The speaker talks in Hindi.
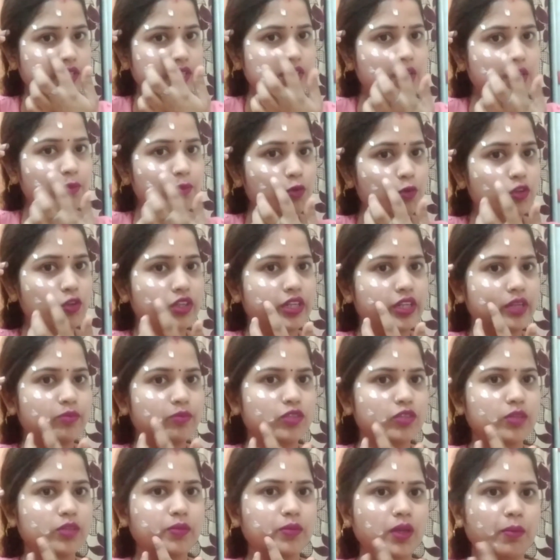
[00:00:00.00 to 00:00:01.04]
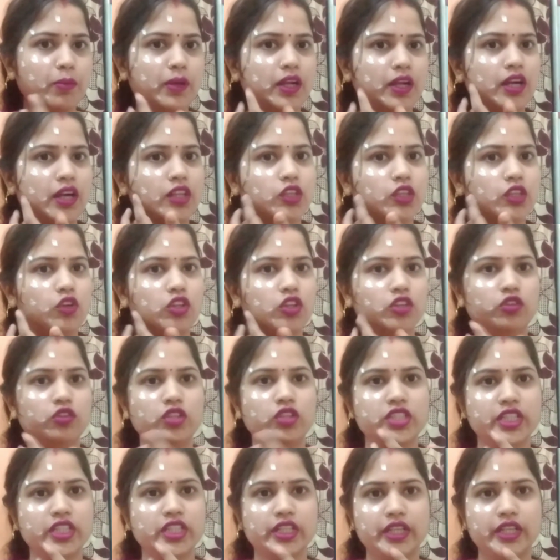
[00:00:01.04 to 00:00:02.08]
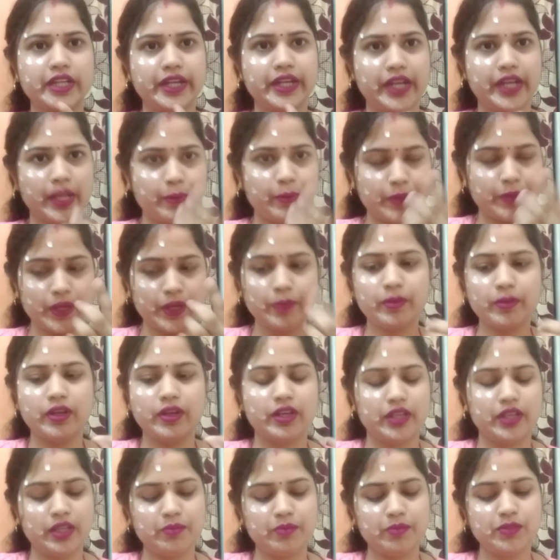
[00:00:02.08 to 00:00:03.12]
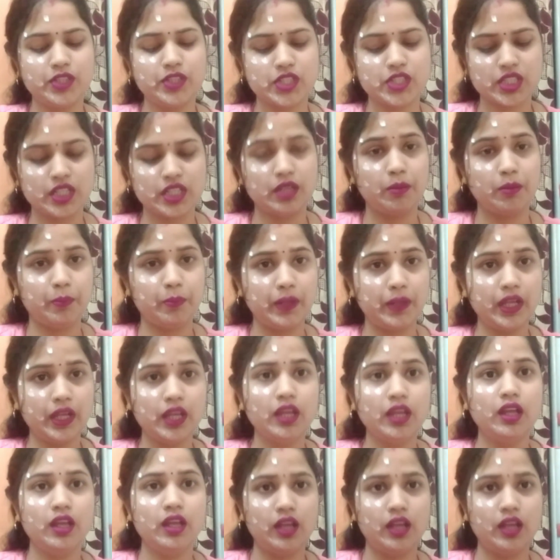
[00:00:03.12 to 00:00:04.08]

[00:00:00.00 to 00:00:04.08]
ऐसे आपको क्रीम जब भी आप लगाते हो ना तो जैसे तो टैप टैप करके अपनी स्किन पे